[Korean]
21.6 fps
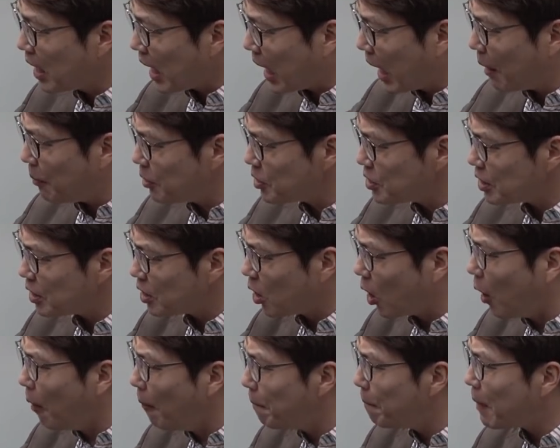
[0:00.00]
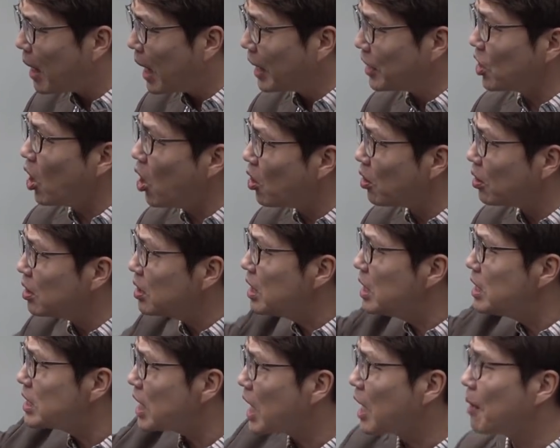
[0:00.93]
아버지, 엄마, 형,
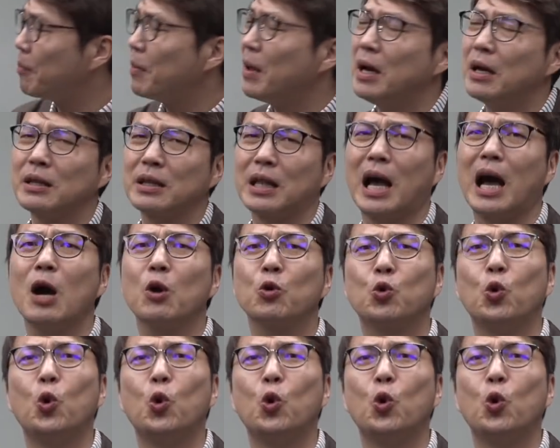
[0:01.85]
이 사람 다